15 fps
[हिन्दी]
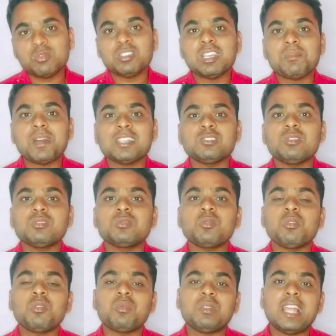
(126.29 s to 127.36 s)
उनके पास
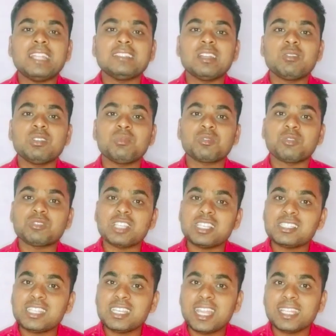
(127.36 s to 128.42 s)
दोस्तों ऑफलाइन का कोई
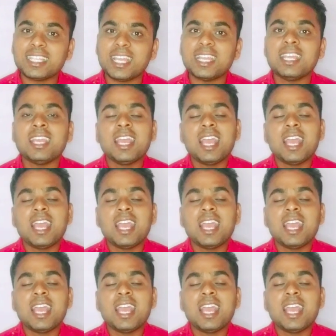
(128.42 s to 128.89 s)
प्रोसेस नहीं रहता है